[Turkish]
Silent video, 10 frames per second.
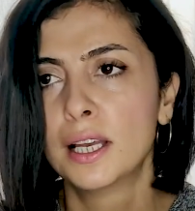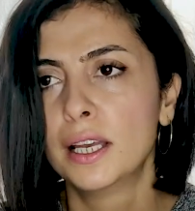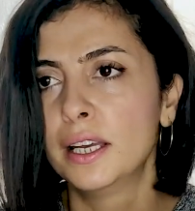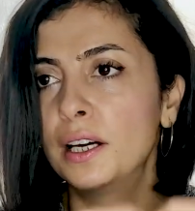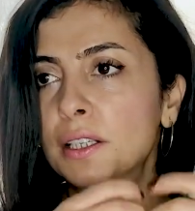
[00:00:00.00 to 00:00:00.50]

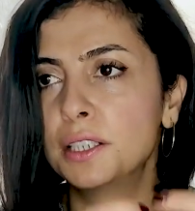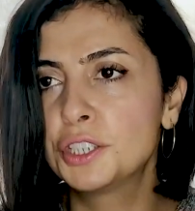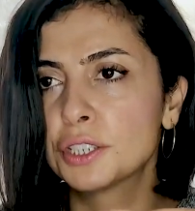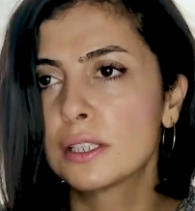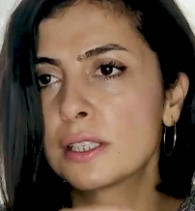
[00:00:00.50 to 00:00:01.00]
e,
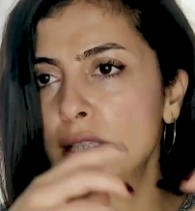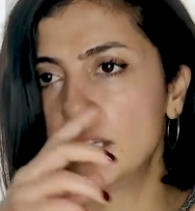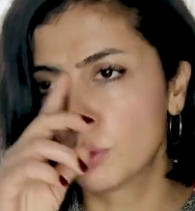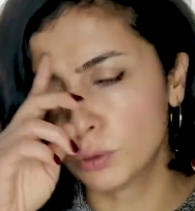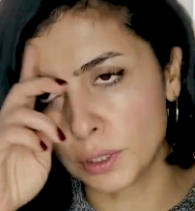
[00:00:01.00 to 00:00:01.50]
aracınız, neyi
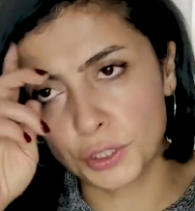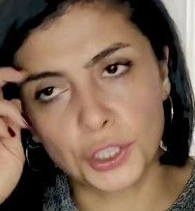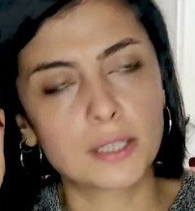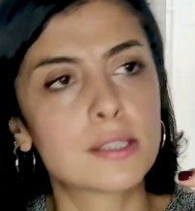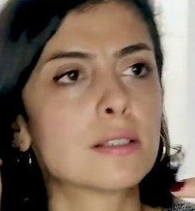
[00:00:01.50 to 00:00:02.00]

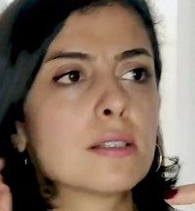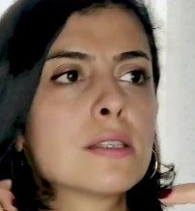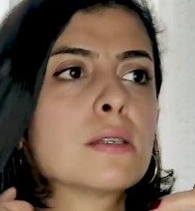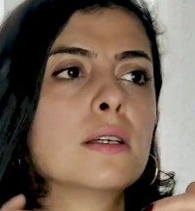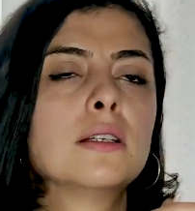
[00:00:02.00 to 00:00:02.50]

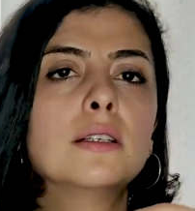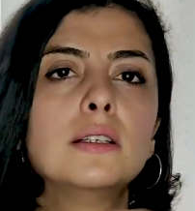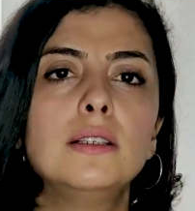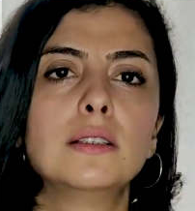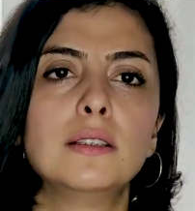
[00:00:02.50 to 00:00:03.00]
kullanacaksınız
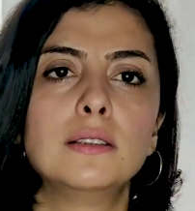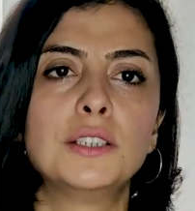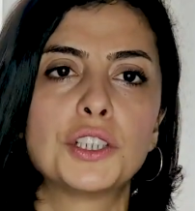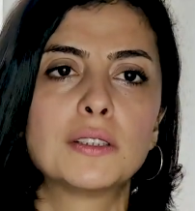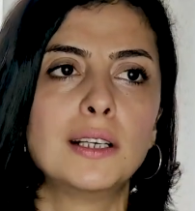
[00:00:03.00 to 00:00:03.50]
e,
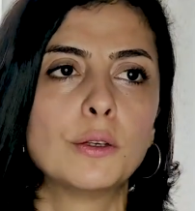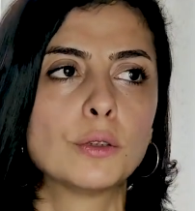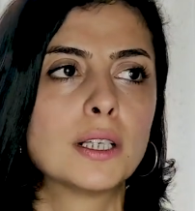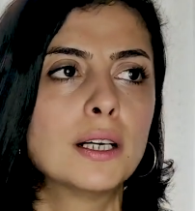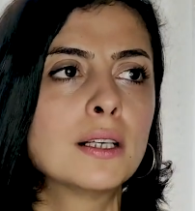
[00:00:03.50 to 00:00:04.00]
dijital
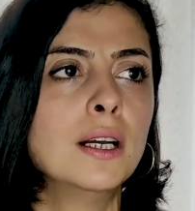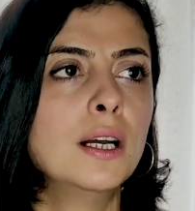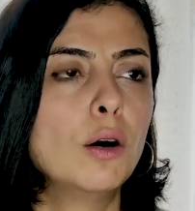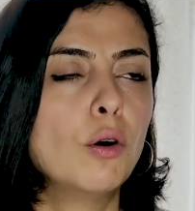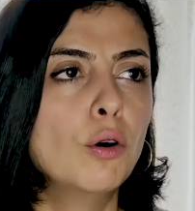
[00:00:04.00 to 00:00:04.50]
olarak
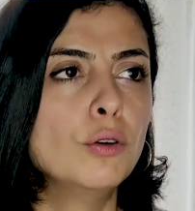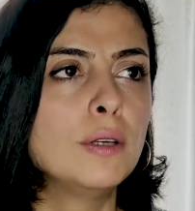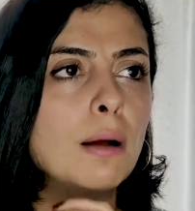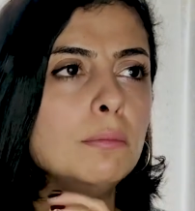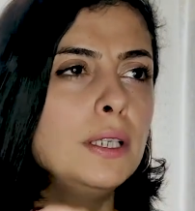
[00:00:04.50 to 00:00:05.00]
o
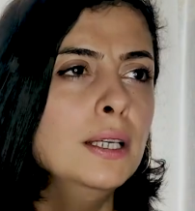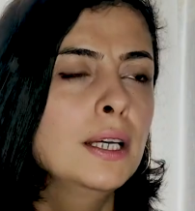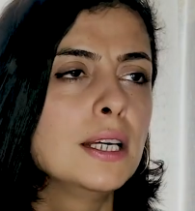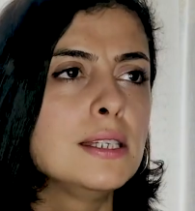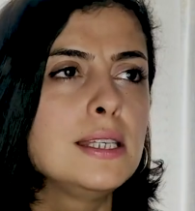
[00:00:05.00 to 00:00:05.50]
önemli.
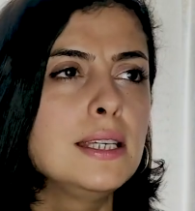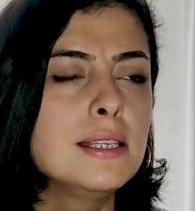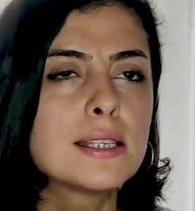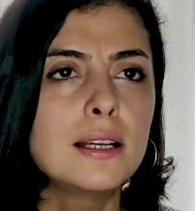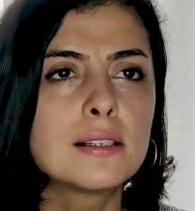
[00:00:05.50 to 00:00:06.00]

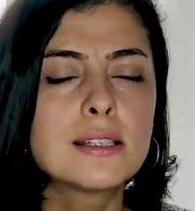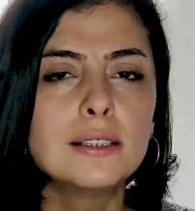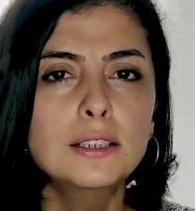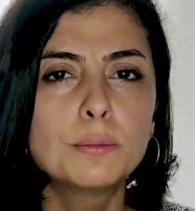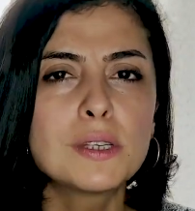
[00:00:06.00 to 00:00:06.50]
Zihinsel
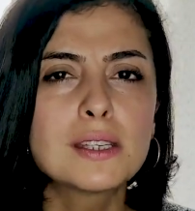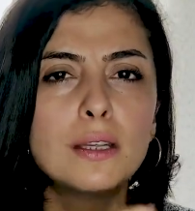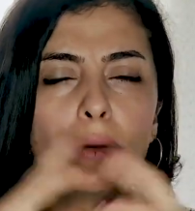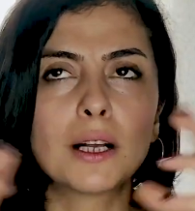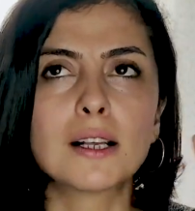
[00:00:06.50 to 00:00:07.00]
hazırlığımız
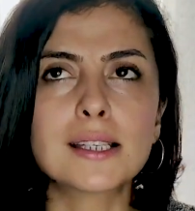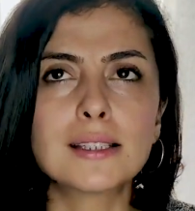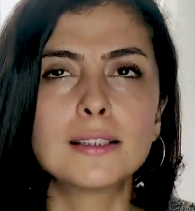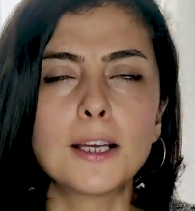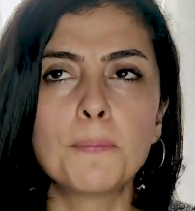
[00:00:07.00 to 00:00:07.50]
demek
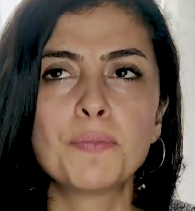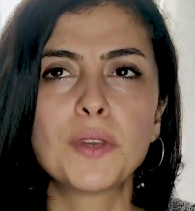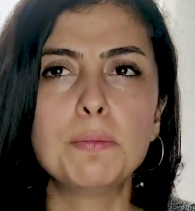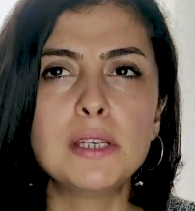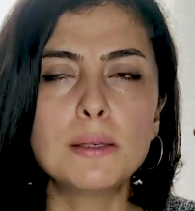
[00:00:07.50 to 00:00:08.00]
aslında
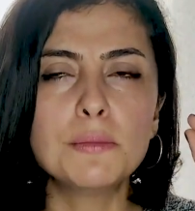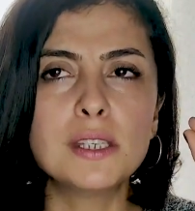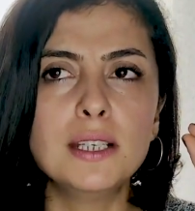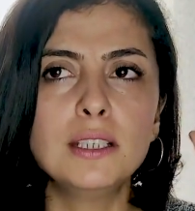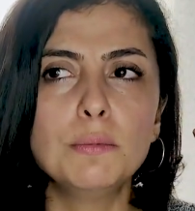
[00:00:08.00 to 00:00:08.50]
bizim
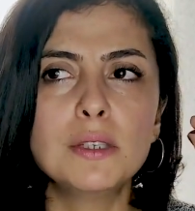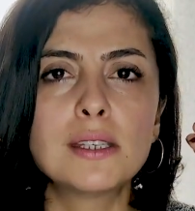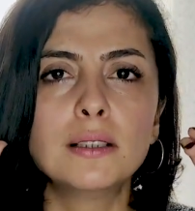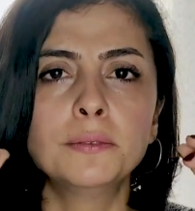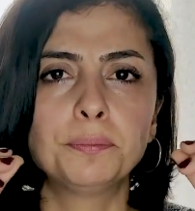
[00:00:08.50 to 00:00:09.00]

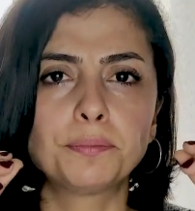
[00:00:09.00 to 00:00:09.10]
zihnimizin